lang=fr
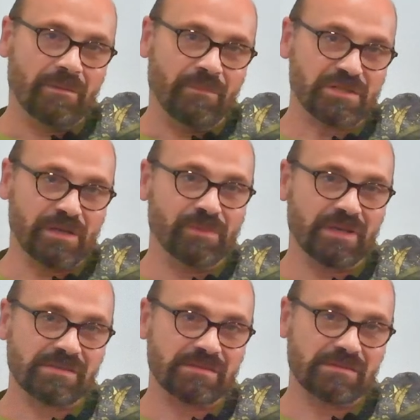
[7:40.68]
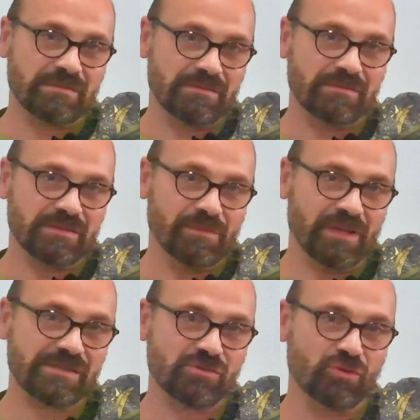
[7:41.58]
ben, j'aime bien, j'aime
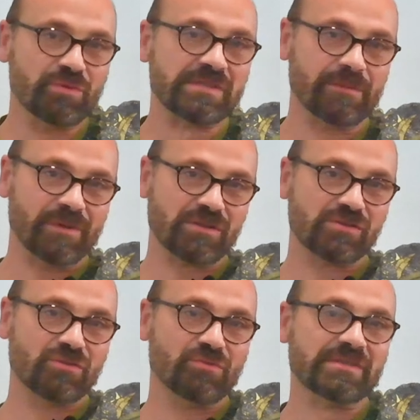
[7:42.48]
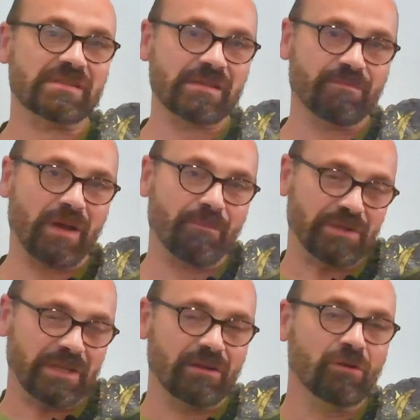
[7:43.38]
bien celui-ci parce que celui-ci, c'est par
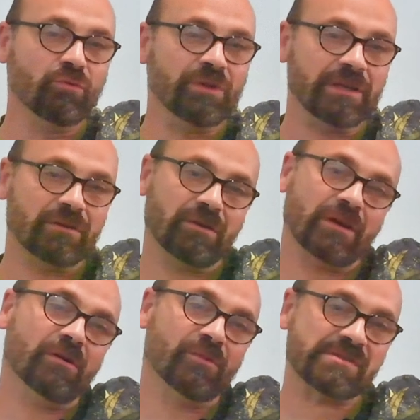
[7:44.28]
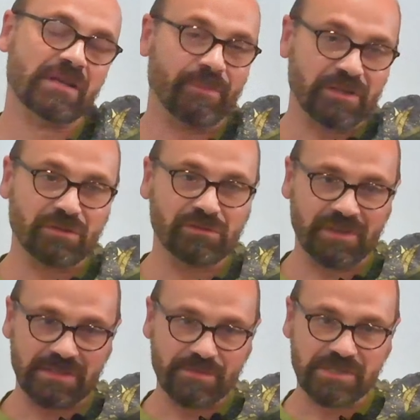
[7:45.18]
peut-être lui qui a commencé la peinture du
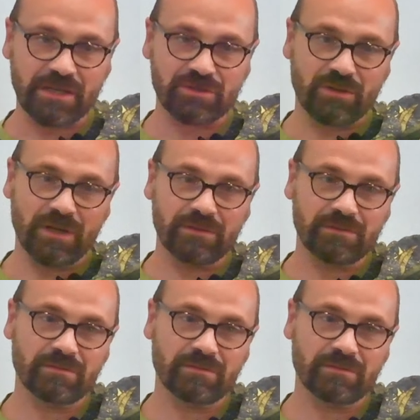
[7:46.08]
XXe siècle, je crois.